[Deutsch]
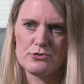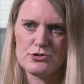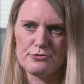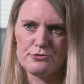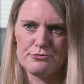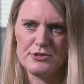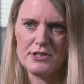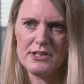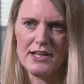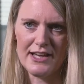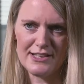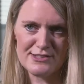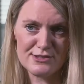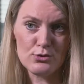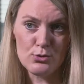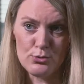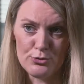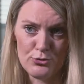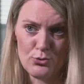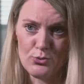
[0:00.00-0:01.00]
schon viele
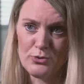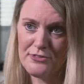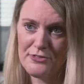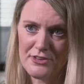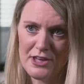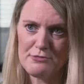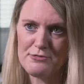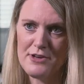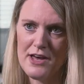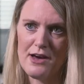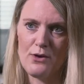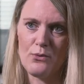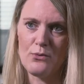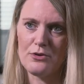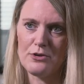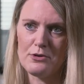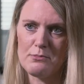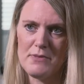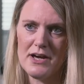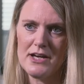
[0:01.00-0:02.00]

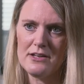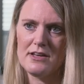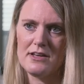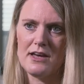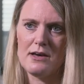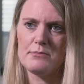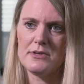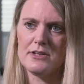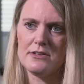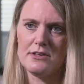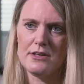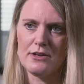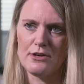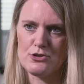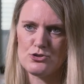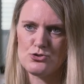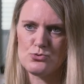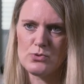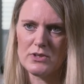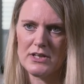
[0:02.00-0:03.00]
Exklusionserfahrungen gemacht haben in ihrer
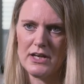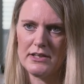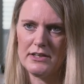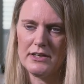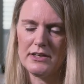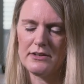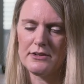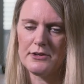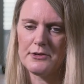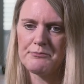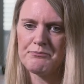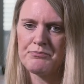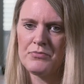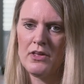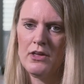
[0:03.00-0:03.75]
Schulkarriere